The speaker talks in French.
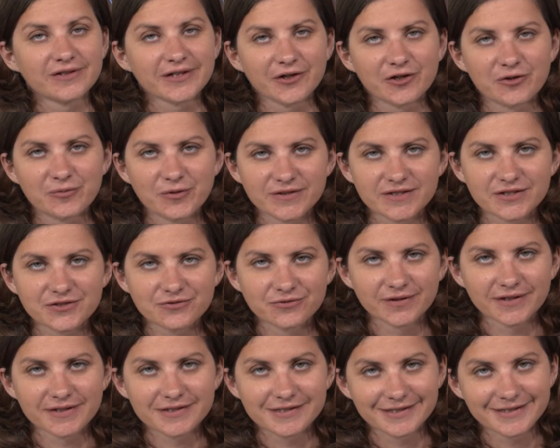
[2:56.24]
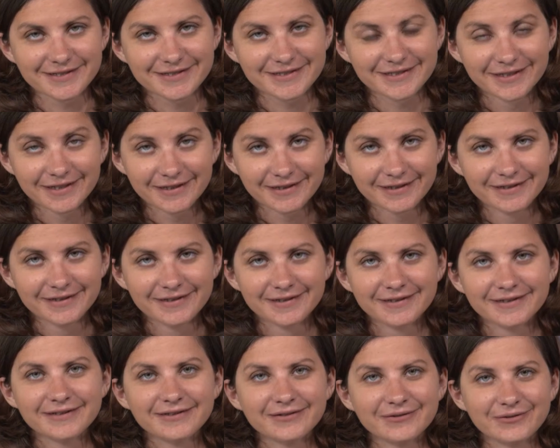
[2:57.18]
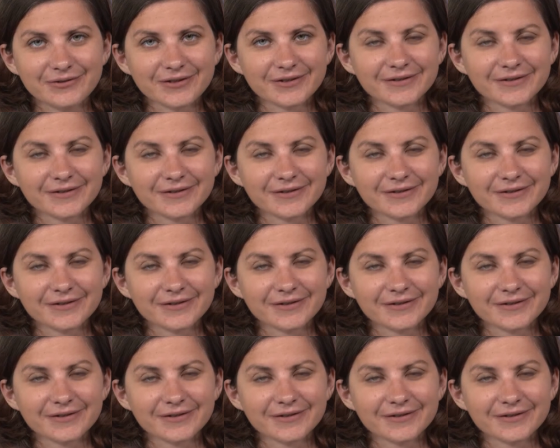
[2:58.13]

réglementations très strictes. Ça a été